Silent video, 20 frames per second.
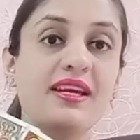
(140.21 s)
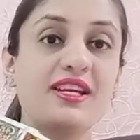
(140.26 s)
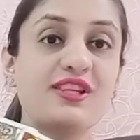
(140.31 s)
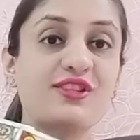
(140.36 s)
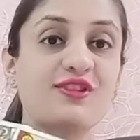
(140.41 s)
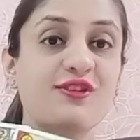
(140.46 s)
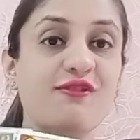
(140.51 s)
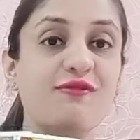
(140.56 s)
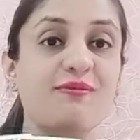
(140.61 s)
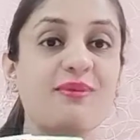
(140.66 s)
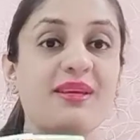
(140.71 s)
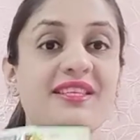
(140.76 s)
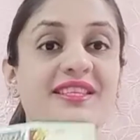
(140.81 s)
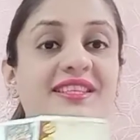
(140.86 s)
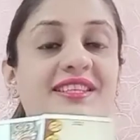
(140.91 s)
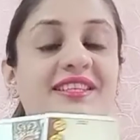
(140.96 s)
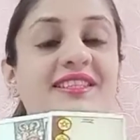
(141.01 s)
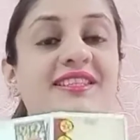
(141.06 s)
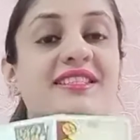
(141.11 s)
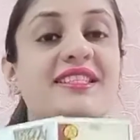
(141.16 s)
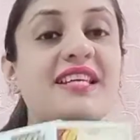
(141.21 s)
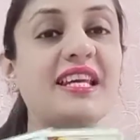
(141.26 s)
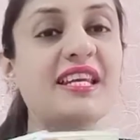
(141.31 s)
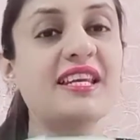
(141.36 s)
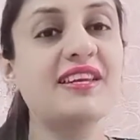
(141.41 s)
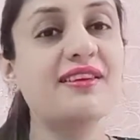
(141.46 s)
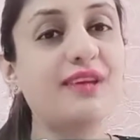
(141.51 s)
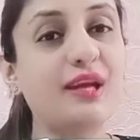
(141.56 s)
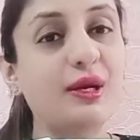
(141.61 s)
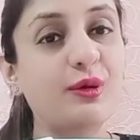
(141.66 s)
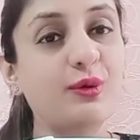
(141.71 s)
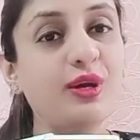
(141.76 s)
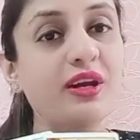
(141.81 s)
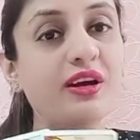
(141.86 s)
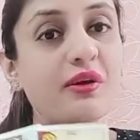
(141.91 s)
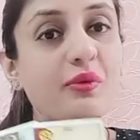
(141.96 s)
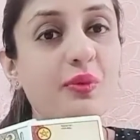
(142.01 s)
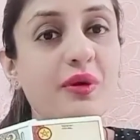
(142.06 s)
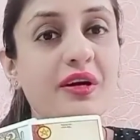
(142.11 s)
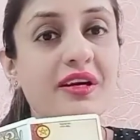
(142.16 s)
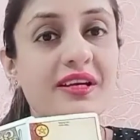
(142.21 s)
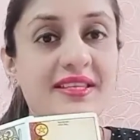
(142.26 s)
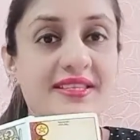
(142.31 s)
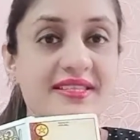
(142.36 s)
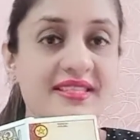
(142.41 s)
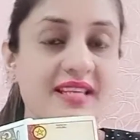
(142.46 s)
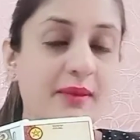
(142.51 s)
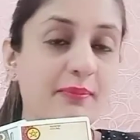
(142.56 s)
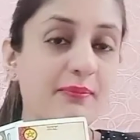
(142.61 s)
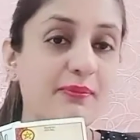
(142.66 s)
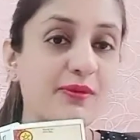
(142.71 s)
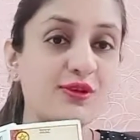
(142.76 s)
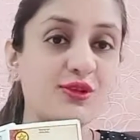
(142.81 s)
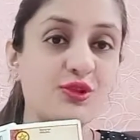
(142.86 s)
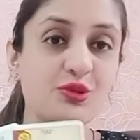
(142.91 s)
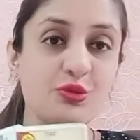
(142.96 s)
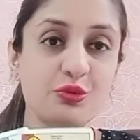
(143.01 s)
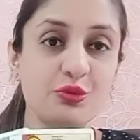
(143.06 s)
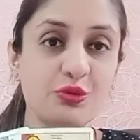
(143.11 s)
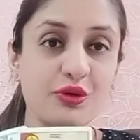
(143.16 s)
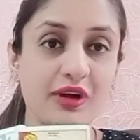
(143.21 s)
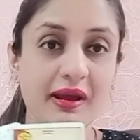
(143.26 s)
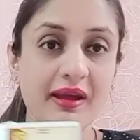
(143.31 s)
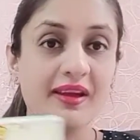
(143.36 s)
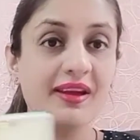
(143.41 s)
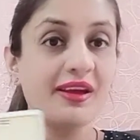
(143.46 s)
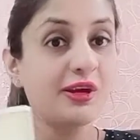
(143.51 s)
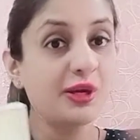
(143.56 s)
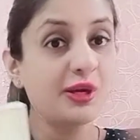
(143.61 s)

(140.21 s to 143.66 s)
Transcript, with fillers: एट ऑफ पेंटिकल्स यानी रेगुलर वर्क इस टाइम पर शो हो रहा है